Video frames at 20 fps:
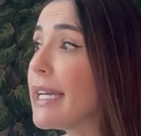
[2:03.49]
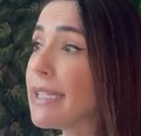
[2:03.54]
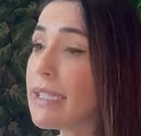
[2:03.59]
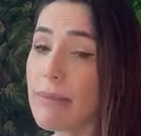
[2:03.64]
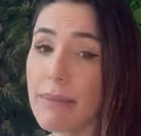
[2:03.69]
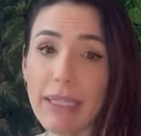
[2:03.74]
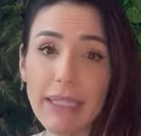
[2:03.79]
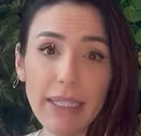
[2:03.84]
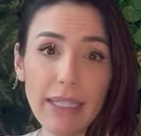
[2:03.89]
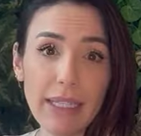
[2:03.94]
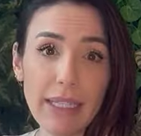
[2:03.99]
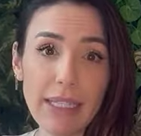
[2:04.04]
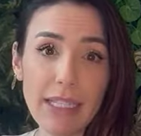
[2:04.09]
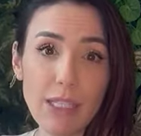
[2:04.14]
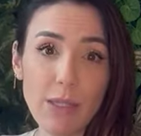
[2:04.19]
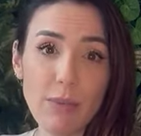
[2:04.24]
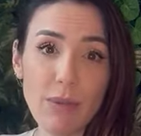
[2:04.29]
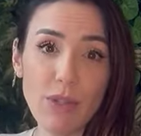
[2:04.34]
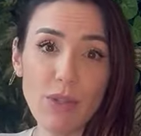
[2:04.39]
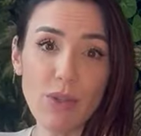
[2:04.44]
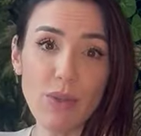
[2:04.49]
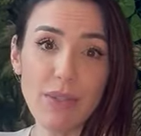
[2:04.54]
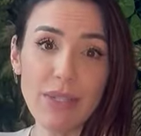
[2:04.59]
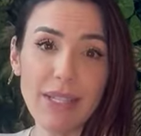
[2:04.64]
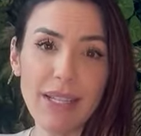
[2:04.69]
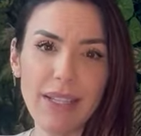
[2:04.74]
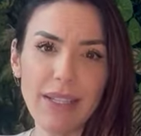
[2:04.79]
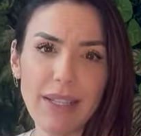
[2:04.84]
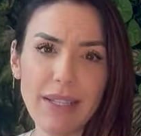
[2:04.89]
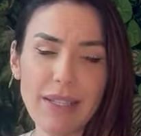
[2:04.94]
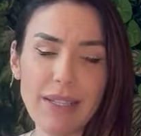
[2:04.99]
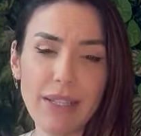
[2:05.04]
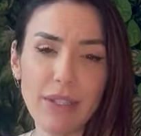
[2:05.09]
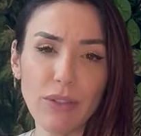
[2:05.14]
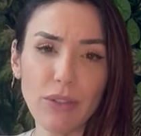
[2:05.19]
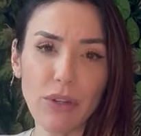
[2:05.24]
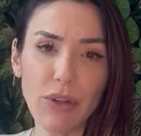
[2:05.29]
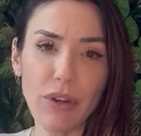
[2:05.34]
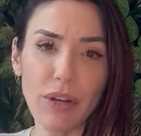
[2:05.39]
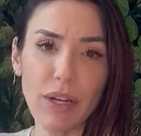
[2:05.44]
E também tem aquelas pessoas que nem se
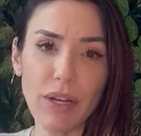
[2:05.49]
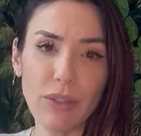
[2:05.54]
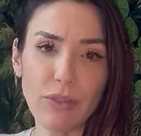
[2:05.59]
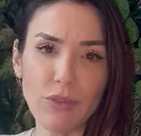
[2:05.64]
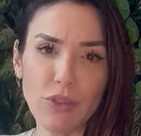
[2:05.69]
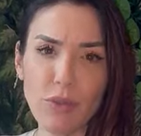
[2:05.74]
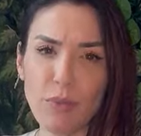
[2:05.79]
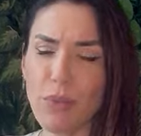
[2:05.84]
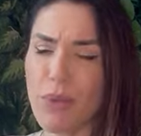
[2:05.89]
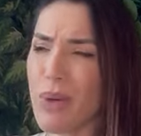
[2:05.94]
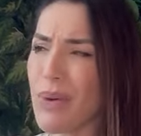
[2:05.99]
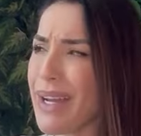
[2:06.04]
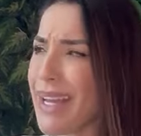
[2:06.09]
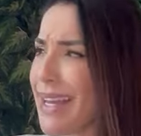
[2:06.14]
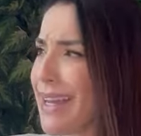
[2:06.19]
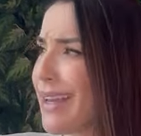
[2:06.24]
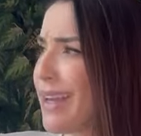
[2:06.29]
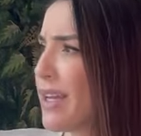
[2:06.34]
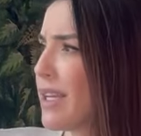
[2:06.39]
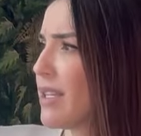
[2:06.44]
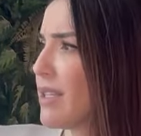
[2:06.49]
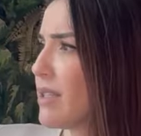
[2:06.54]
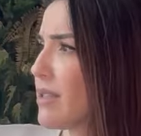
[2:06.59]
tocam, tipo, eu errei?